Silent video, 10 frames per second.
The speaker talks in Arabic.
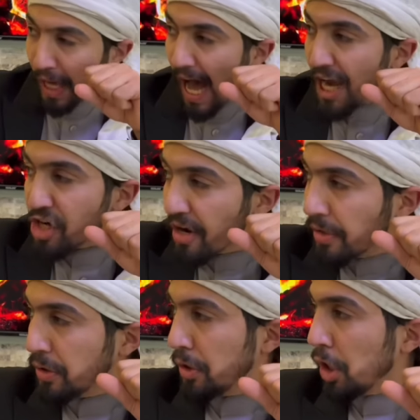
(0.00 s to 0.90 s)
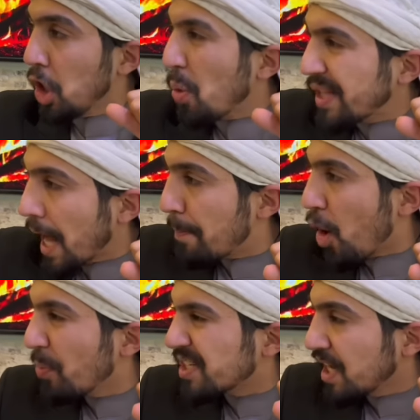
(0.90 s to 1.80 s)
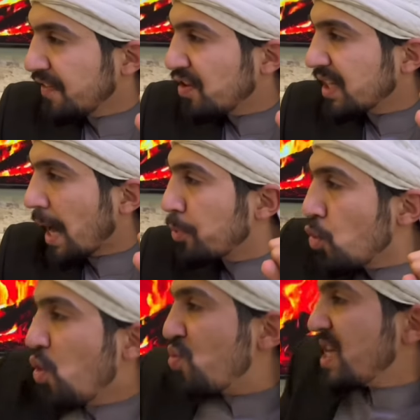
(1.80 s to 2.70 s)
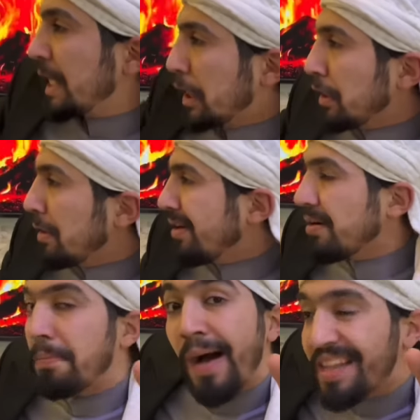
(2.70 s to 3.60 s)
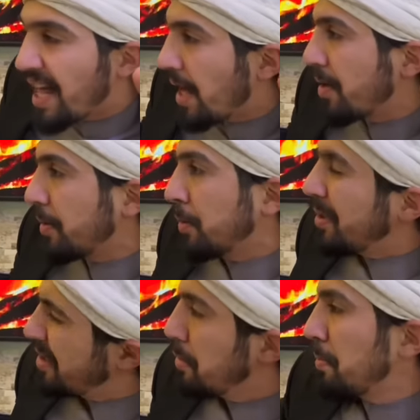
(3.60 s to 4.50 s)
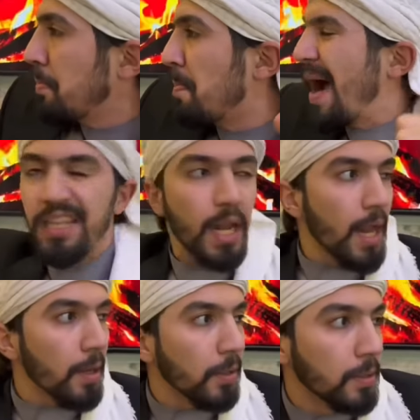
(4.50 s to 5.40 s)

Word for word: يا حشره وانا عم بقول مصاريفي وانا عم بروحه بعد الحلقه بعد الحلقه